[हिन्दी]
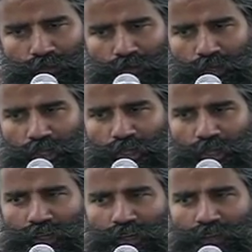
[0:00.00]

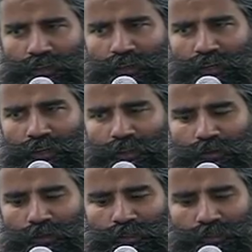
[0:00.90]
स्वदेशी के लिए एक
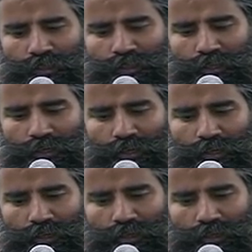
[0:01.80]
आंदोलन चलता रहा